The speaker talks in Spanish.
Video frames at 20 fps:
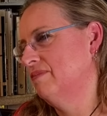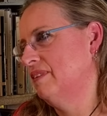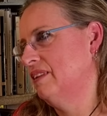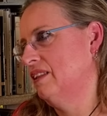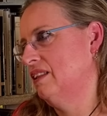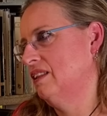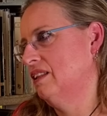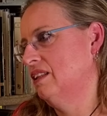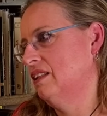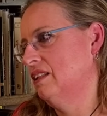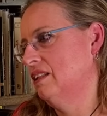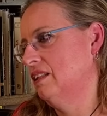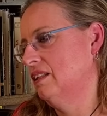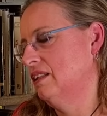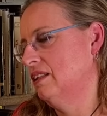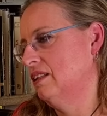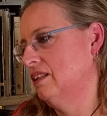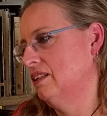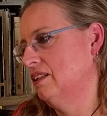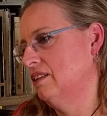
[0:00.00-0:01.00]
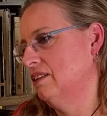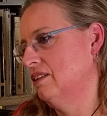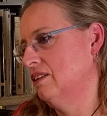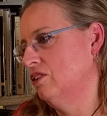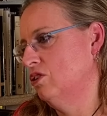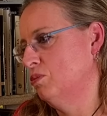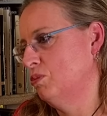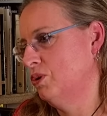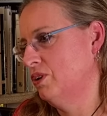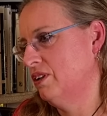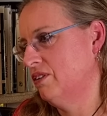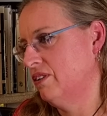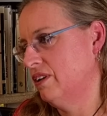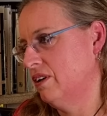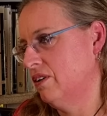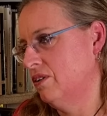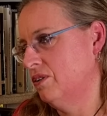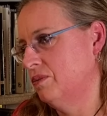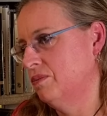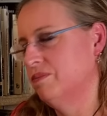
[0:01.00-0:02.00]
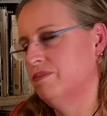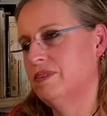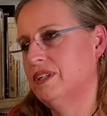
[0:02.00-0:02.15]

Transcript: Mm, no puedo hacerlo.